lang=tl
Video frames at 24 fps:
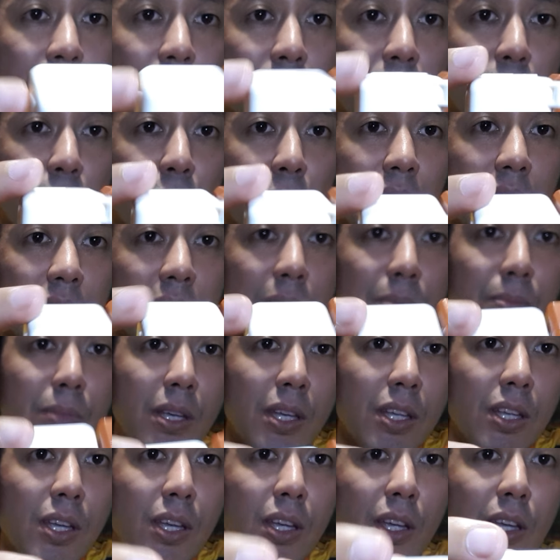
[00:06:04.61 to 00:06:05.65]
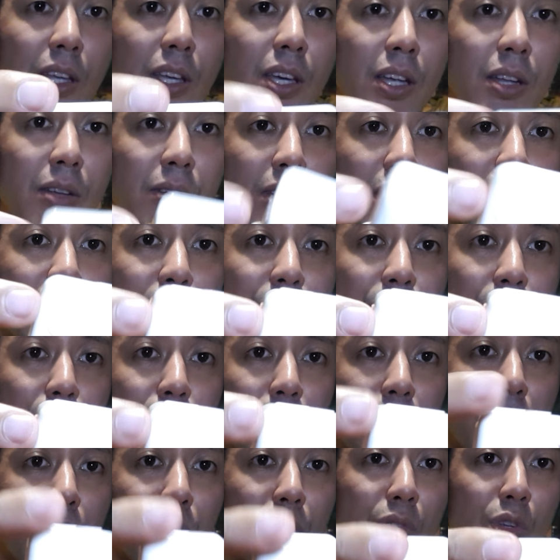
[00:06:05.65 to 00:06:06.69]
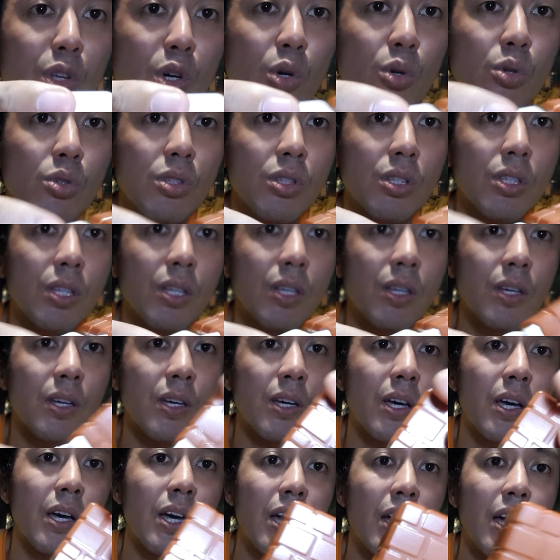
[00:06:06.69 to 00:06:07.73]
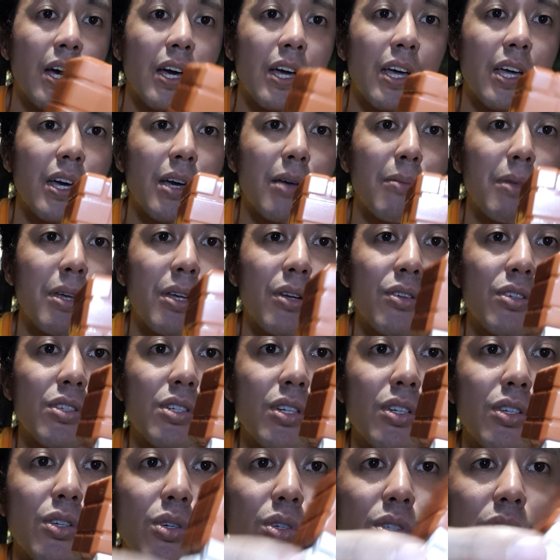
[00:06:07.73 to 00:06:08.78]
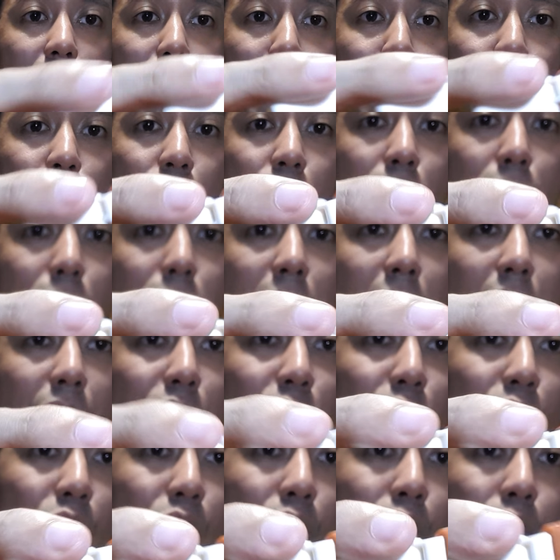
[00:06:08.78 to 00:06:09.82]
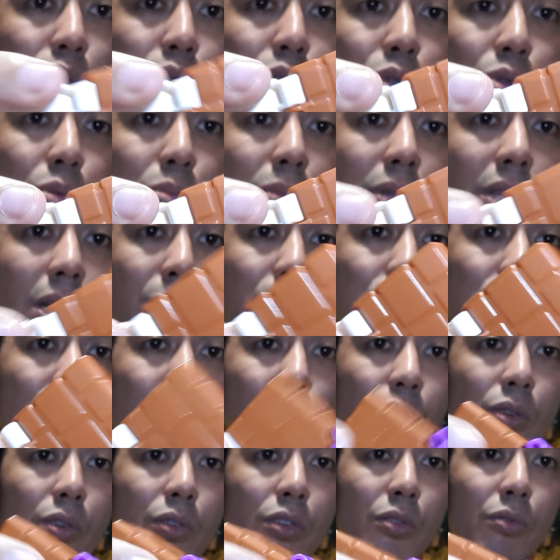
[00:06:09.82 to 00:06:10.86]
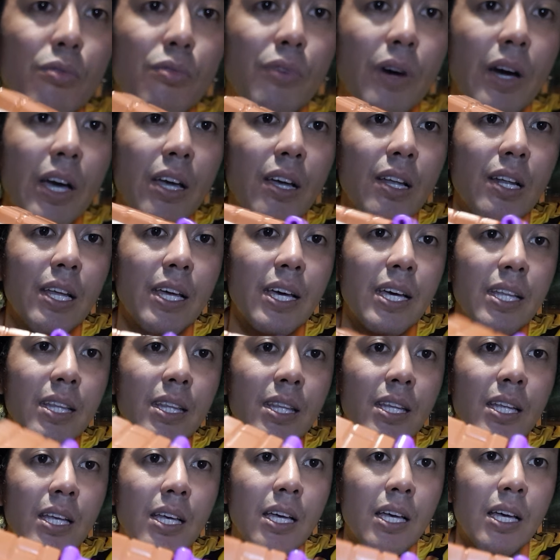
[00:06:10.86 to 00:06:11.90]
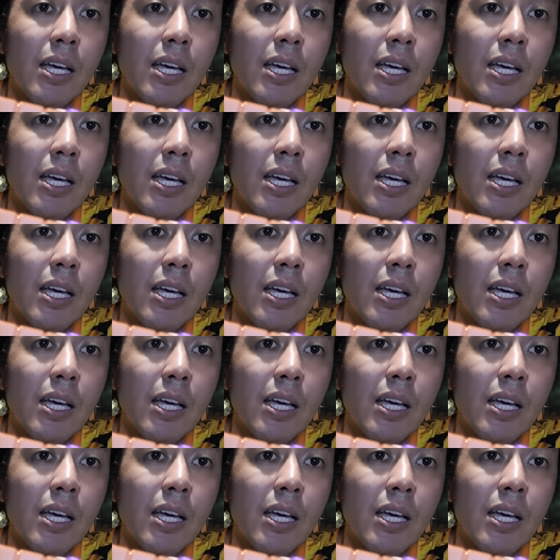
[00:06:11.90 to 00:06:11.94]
Yung white, eh, yan, in the form of note. Yan, meron siyang note. Tapos yung brown, yung cube. Tapos ito, yung violet.